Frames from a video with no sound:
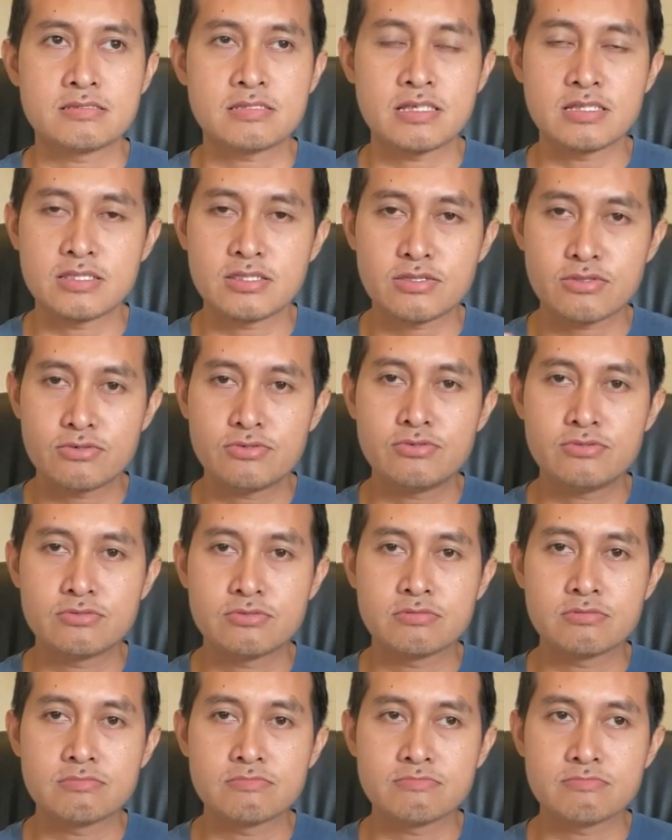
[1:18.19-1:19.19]

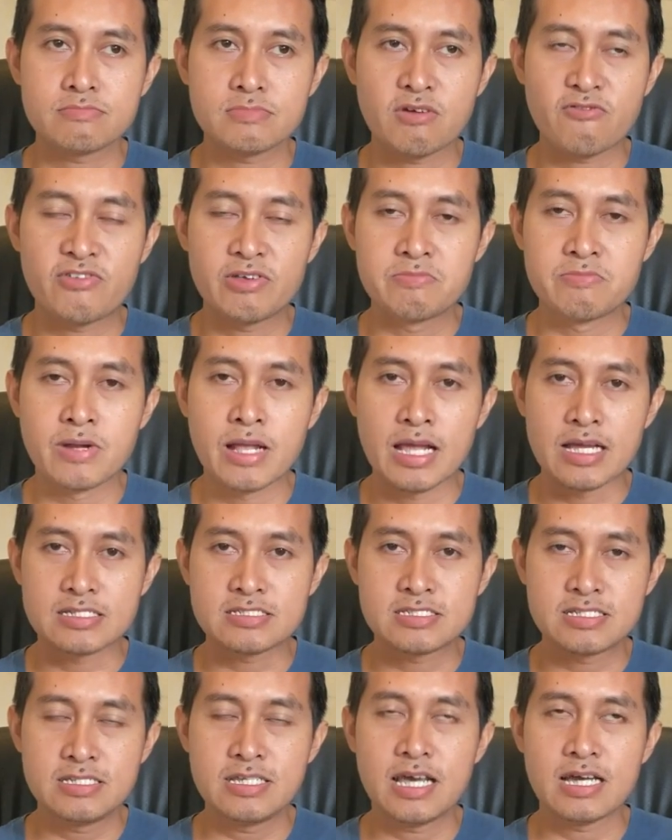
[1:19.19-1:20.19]
tentu
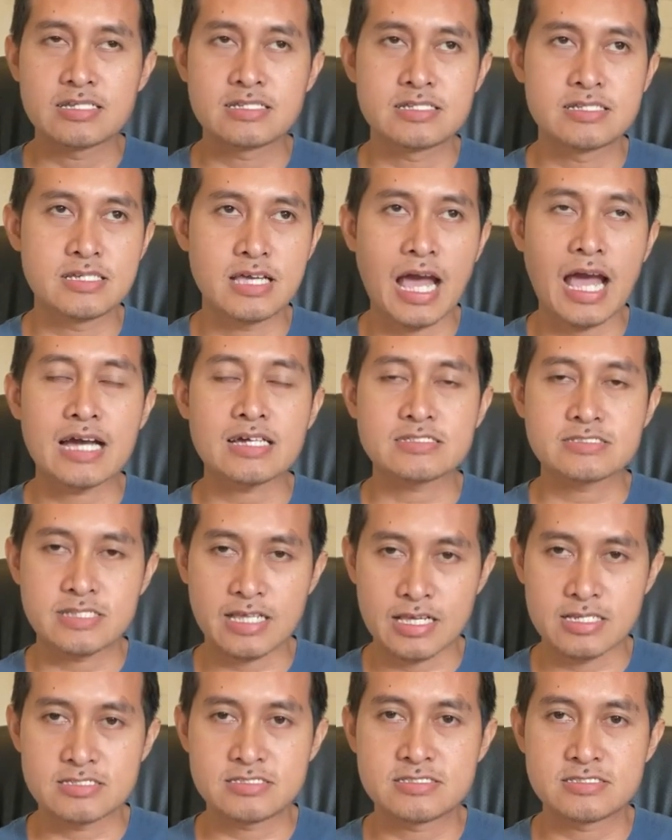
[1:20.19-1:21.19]
vibrasi yang
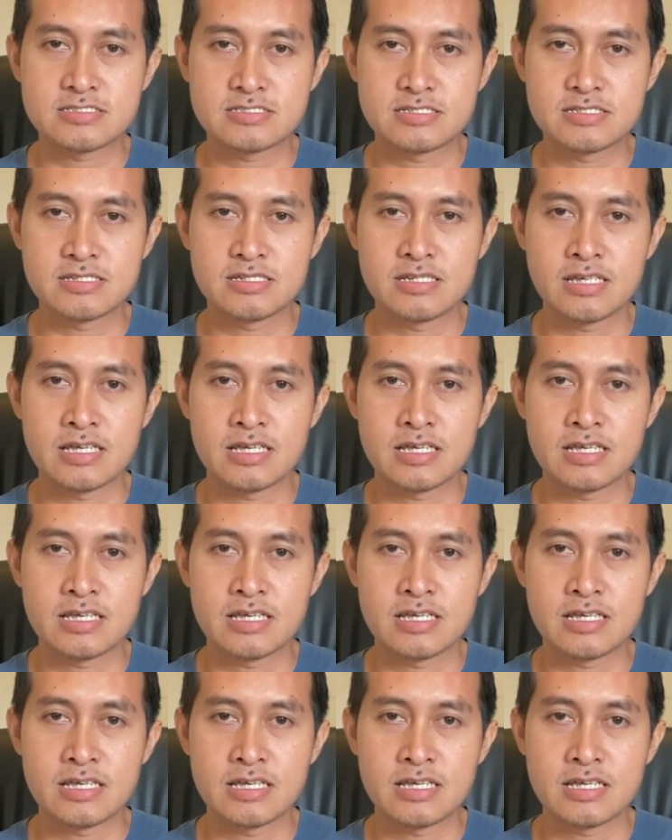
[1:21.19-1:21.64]
diakses